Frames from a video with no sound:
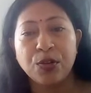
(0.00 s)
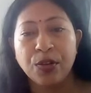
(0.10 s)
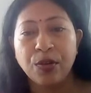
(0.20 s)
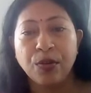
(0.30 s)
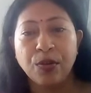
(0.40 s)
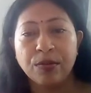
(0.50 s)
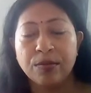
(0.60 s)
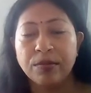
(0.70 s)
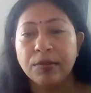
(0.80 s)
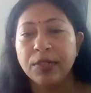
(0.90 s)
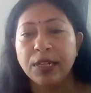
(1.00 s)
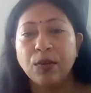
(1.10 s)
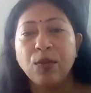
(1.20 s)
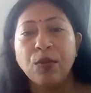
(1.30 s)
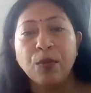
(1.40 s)
করে অন্য দিক
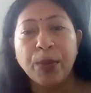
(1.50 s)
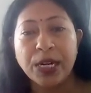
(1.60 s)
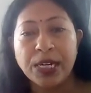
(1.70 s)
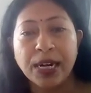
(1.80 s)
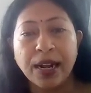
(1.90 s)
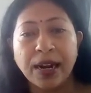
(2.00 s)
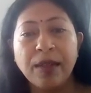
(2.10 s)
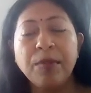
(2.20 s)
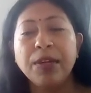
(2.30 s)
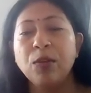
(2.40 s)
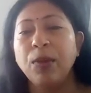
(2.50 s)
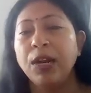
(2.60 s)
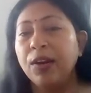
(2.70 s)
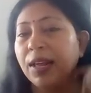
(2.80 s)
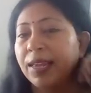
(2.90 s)
অন্য পাশে রাখলাম একটু
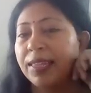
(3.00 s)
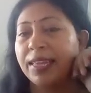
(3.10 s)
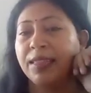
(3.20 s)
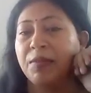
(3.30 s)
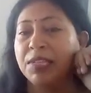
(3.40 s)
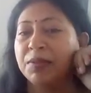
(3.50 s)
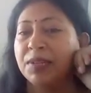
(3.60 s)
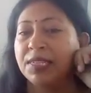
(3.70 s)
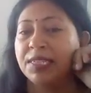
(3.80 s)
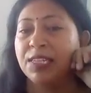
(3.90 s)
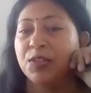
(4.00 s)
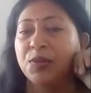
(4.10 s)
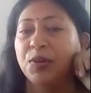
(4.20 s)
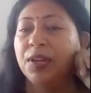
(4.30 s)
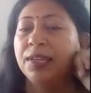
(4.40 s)
ভালো লাগে দেখতে মাঝে মাঝে চেঞ্জ
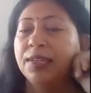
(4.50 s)
করলে